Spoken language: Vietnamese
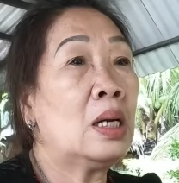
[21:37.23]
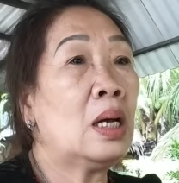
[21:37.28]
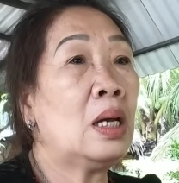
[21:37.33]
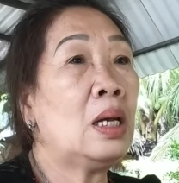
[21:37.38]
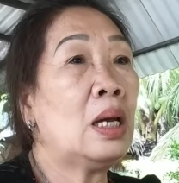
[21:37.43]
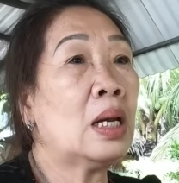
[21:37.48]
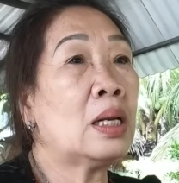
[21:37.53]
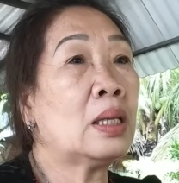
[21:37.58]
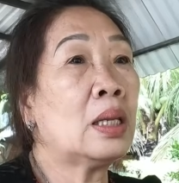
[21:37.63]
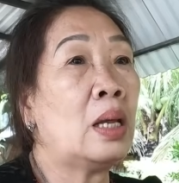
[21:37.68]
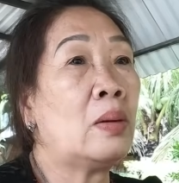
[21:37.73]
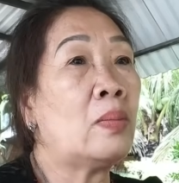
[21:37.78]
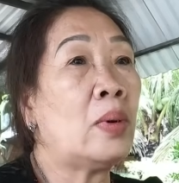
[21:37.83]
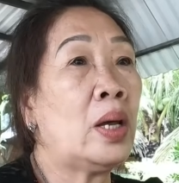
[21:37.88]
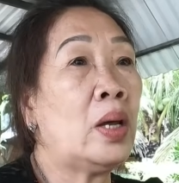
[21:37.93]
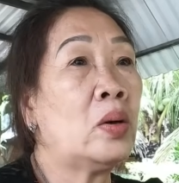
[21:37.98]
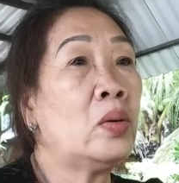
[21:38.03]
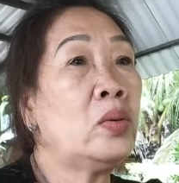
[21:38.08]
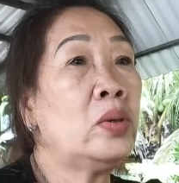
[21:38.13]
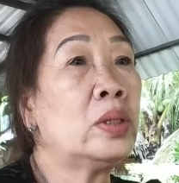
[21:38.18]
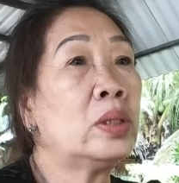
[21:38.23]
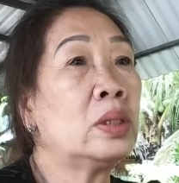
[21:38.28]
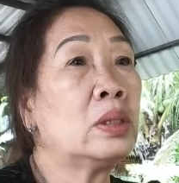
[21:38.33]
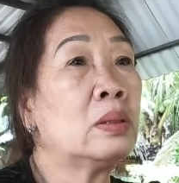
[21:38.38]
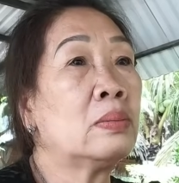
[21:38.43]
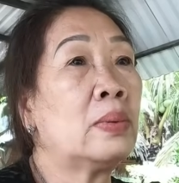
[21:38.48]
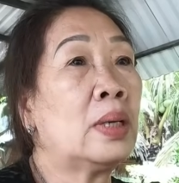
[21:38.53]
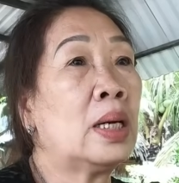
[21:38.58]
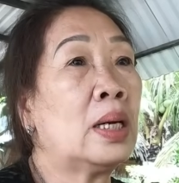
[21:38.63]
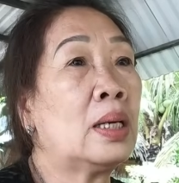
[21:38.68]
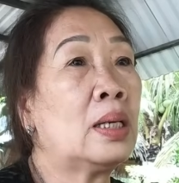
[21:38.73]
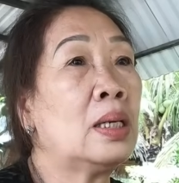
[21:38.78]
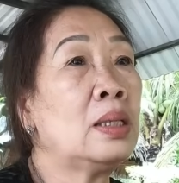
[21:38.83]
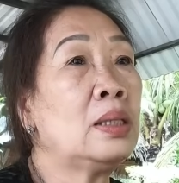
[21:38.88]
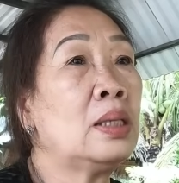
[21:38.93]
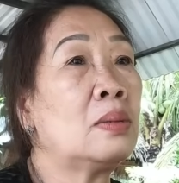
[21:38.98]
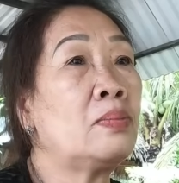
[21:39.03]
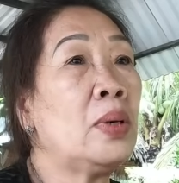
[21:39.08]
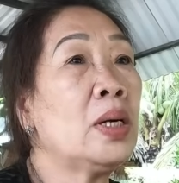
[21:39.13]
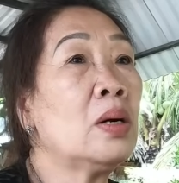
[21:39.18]
khi anh tìm hiểu được mà anh
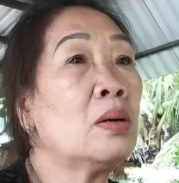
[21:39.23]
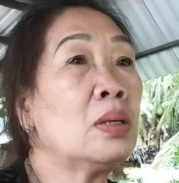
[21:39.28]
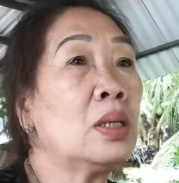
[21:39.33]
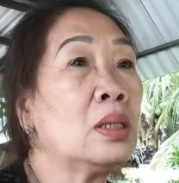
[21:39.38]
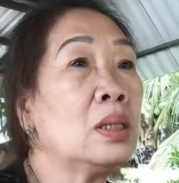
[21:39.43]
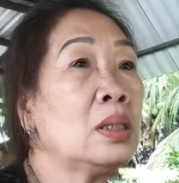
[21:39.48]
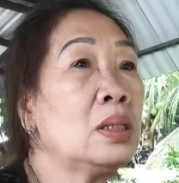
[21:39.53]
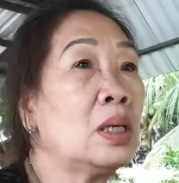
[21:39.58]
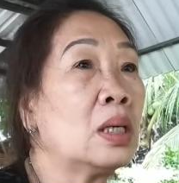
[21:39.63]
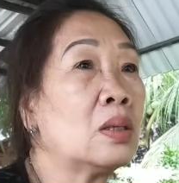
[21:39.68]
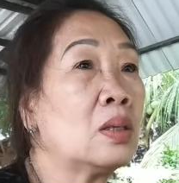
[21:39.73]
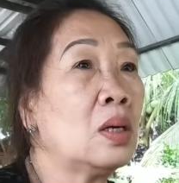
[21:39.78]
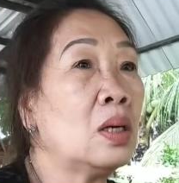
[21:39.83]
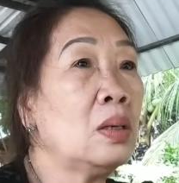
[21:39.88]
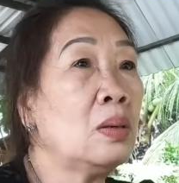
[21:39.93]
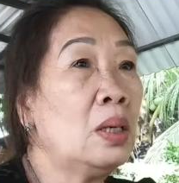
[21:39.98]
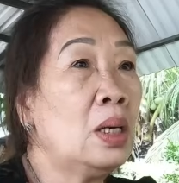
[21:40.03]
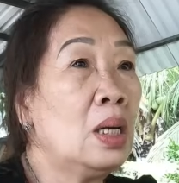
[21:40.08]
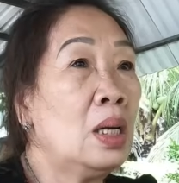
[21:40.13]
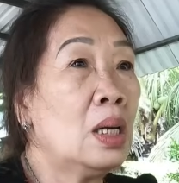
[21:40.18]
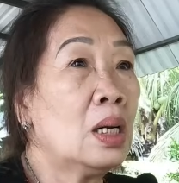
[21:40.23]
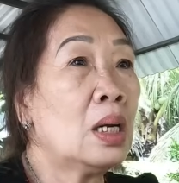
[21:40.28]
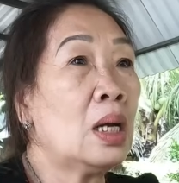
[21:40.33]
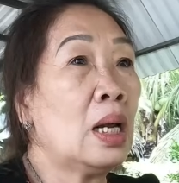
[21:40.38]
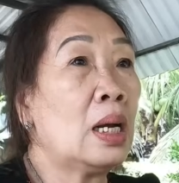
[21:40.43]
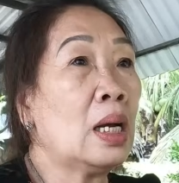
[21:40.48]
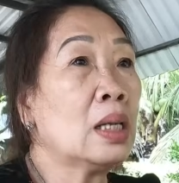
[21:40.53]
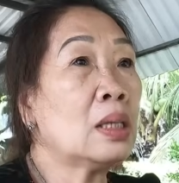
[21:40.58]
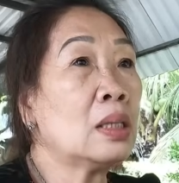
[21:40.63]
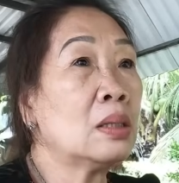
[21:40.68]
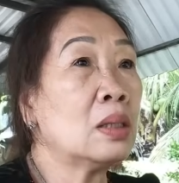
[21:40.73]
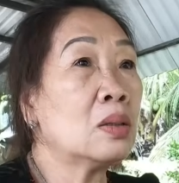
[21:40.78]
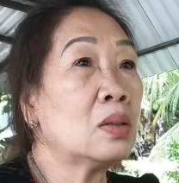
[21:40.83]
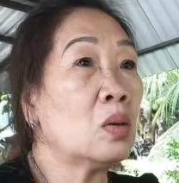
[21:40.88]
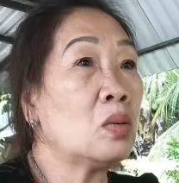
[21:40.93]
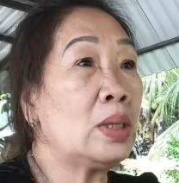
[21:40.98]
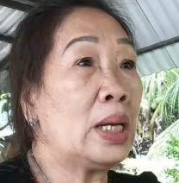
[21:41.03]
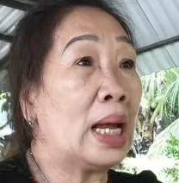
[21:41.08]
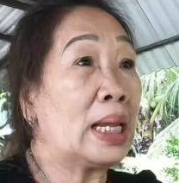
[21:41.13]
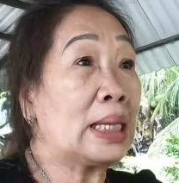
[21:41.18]
chờ biết được cái chừng đó khi anh đã thương
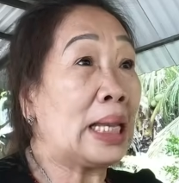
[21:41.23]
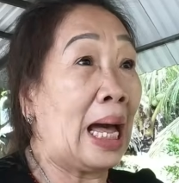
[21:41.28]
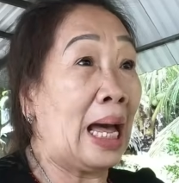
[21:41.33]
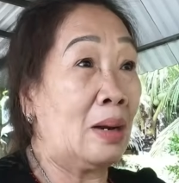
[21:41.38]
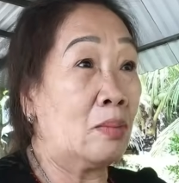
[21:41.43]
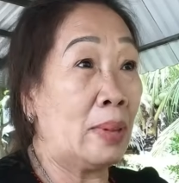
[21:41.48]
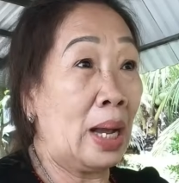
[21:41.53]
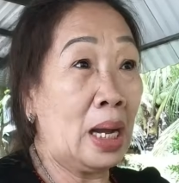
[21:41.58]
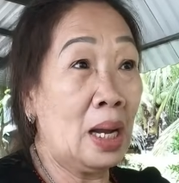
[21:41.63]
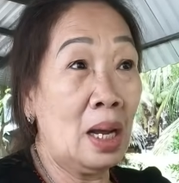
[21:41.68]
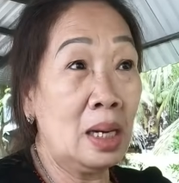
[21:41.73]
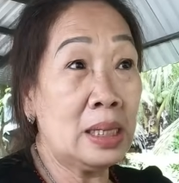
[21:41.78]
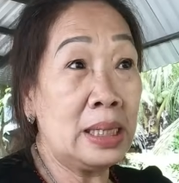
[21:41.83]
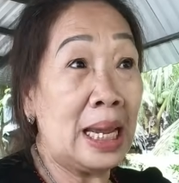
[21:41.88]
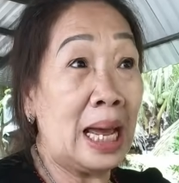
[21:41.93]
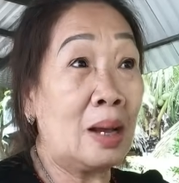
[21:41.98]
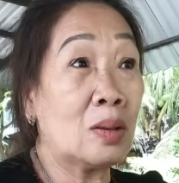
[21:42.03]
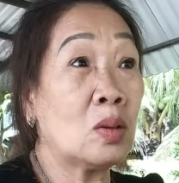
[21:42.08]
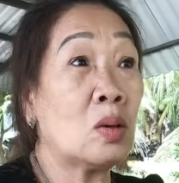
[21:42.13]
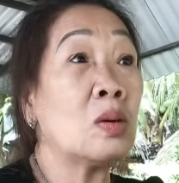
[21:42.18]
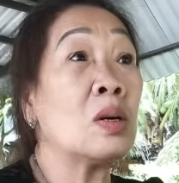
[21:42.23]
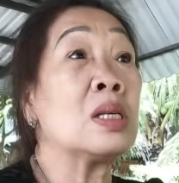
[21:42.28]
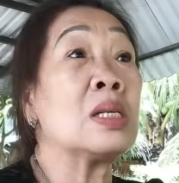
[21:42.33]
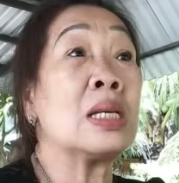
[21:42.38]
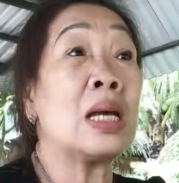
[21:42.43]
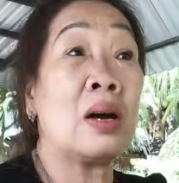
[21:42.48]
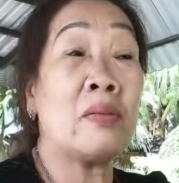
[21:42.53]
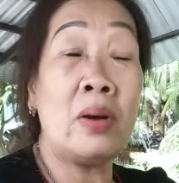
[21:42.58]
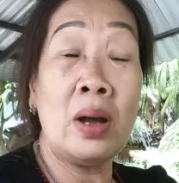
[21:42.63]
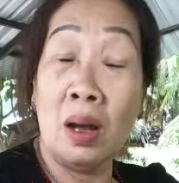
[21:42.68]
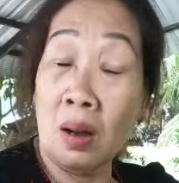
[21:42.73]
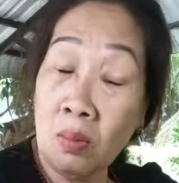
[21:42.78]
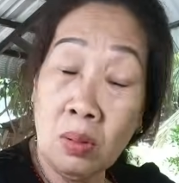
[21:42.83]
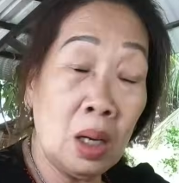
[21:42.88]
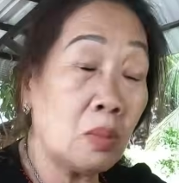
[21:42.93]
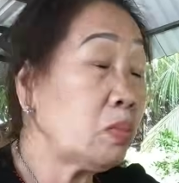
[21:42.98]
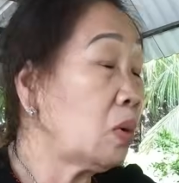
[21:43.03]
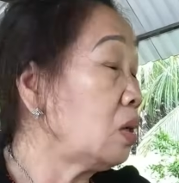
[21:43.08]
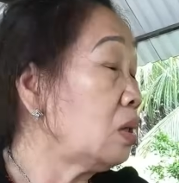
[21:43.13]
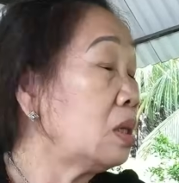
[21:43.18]
tôi gia tài anh bán hết giao tôi làm sao phải không
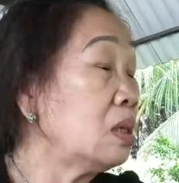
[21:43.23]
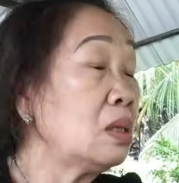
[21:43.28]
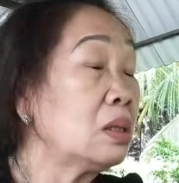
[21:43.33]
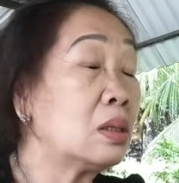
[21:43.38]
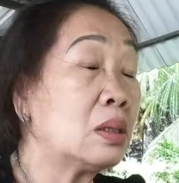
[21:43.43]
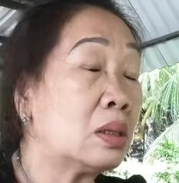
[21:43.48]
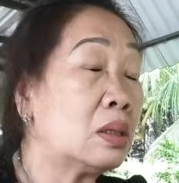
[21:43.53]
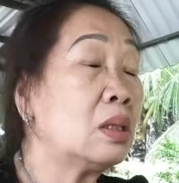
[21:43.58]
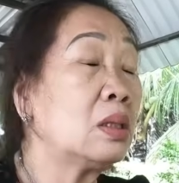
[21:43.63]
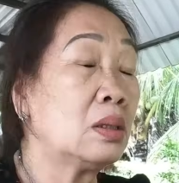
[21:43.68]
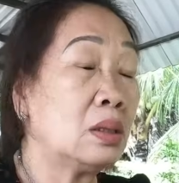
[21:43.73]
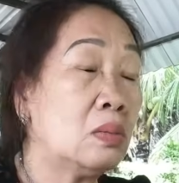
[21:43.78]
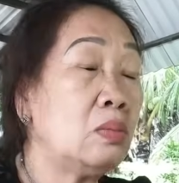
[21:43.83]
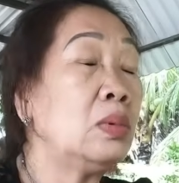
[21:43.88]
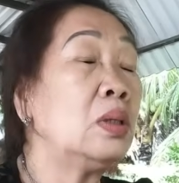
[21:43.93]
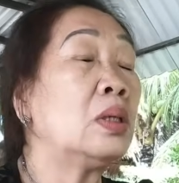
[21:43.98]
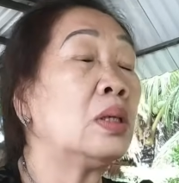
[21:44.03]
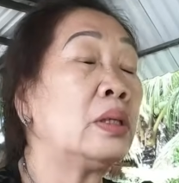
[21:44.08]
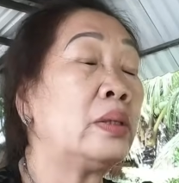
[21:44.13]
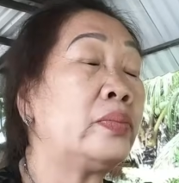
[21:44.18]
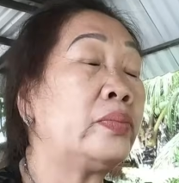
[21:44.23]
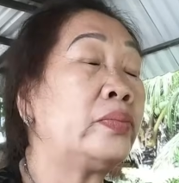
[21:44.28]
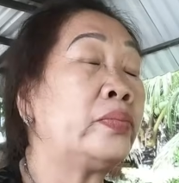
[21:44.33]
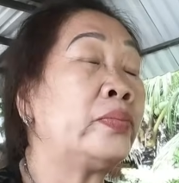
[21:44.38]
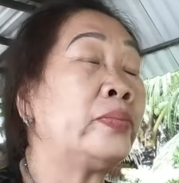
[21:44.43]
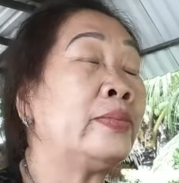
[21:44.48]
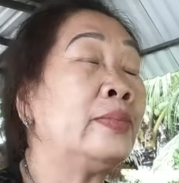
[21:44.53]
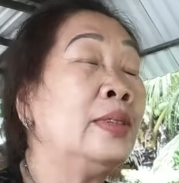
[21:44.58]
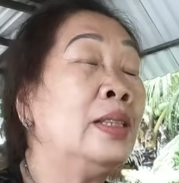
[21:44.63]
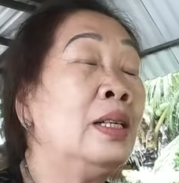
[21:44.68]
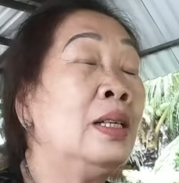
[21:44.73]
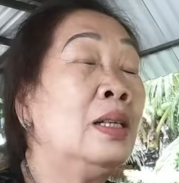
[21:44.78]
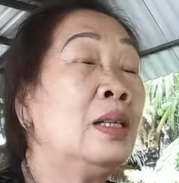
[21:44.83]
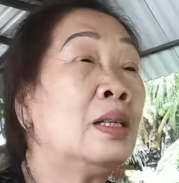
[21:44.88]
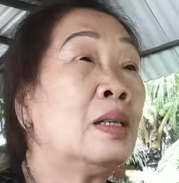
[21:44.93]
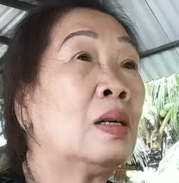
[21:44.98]
không nói trước được đúng rồi ừ. Dạ.